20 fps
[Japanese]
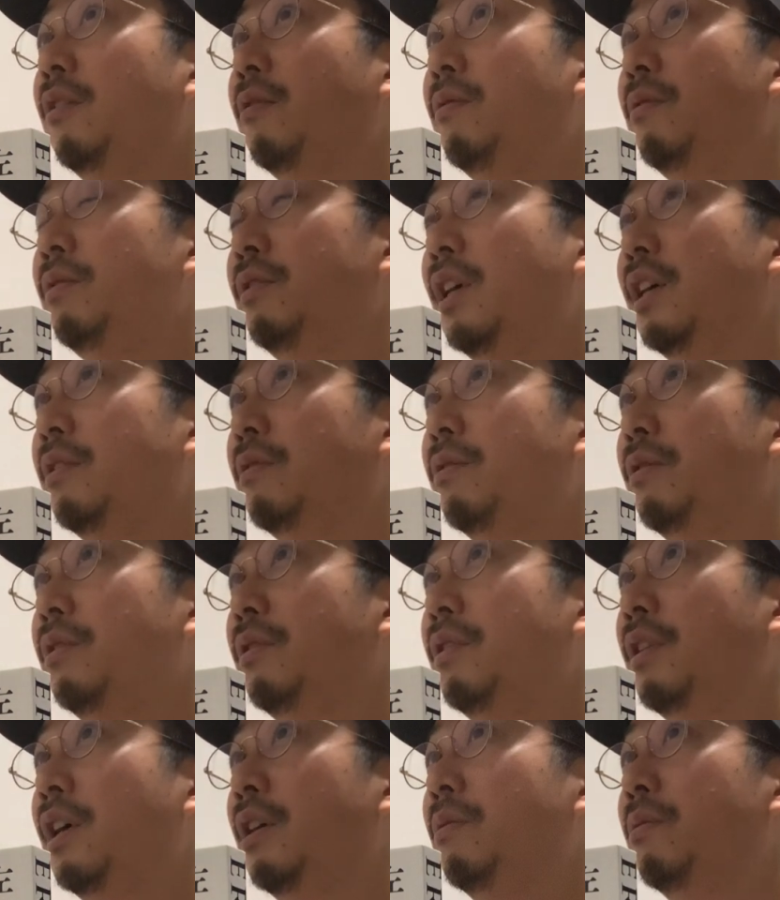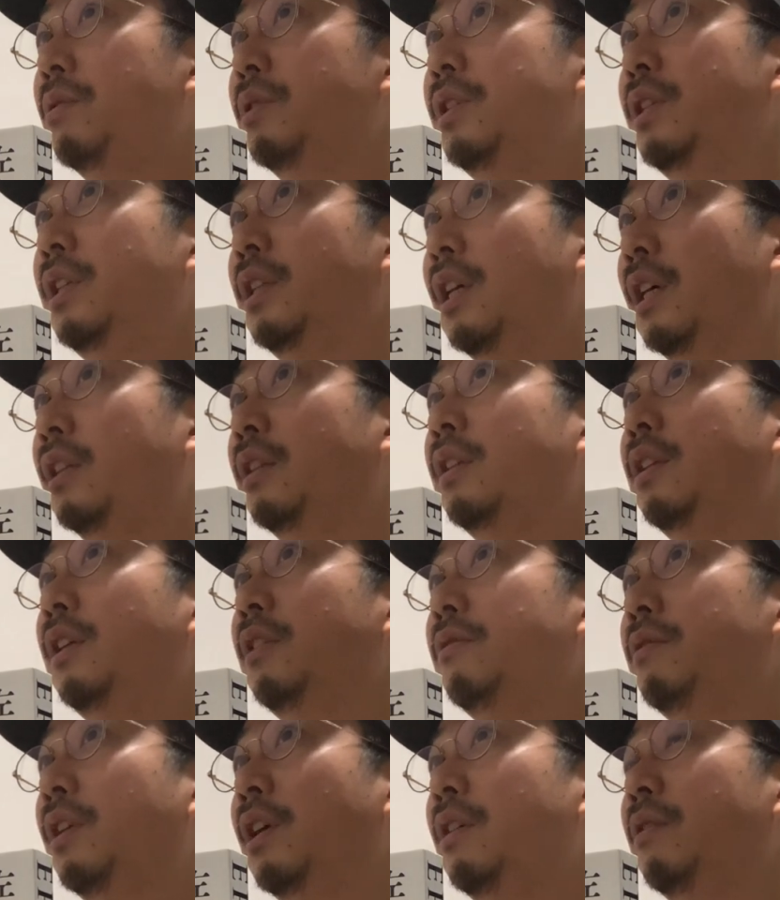本来これぐらい欲しいなって
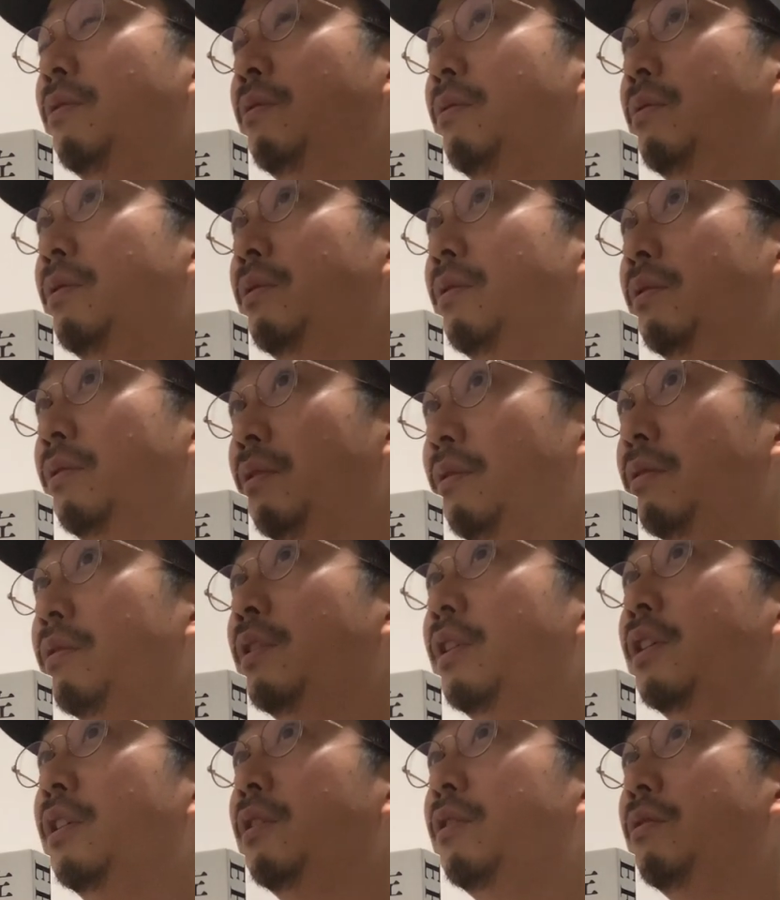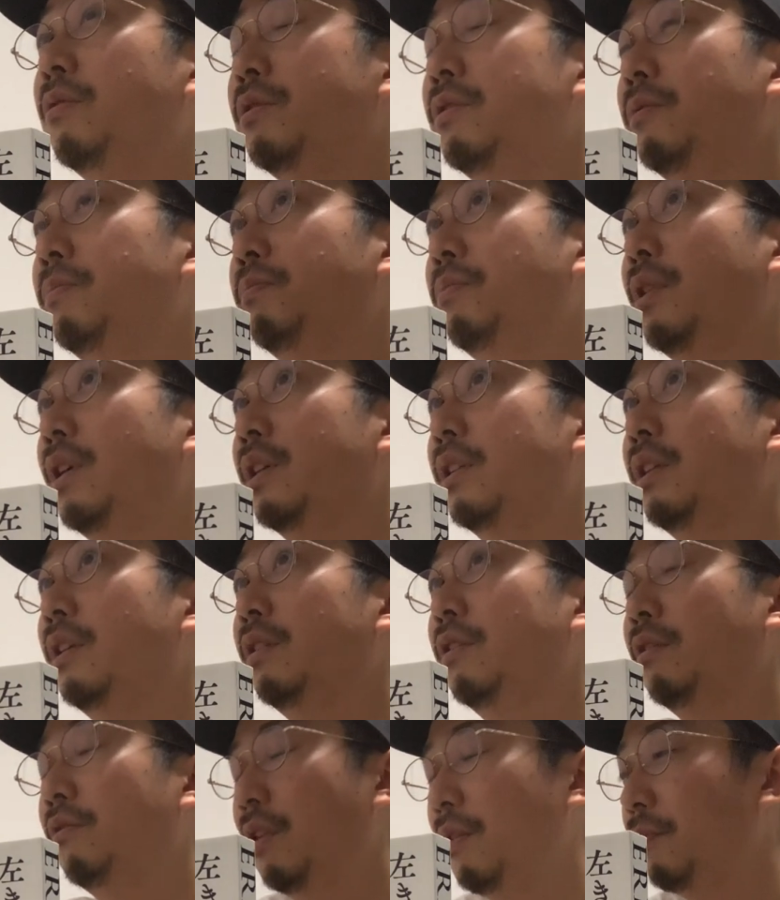いう原稿料の
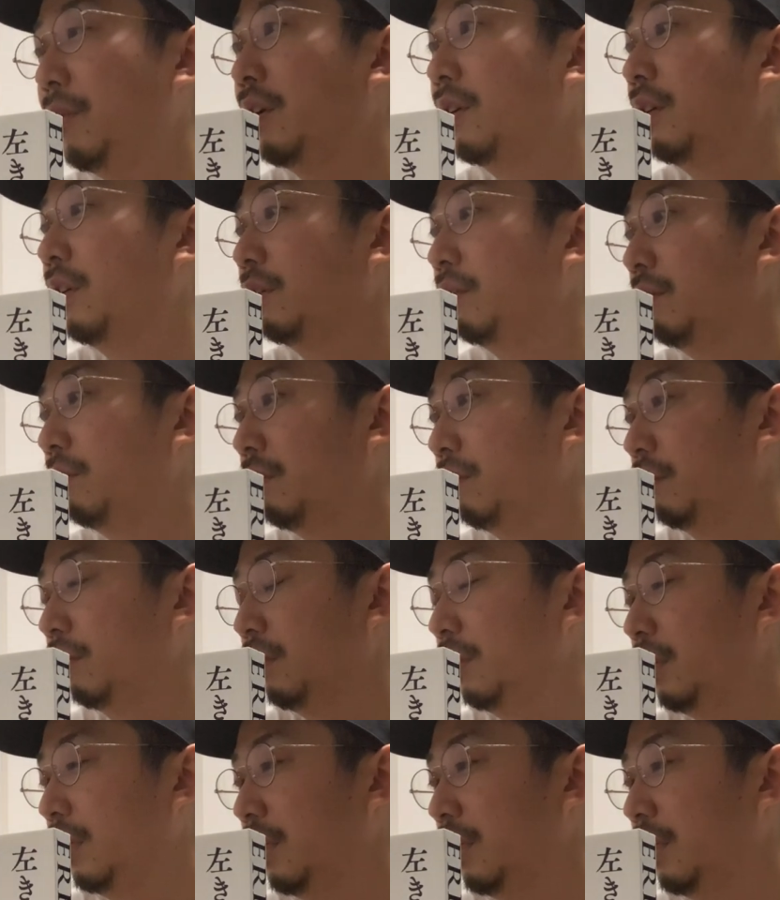50%はまあ確保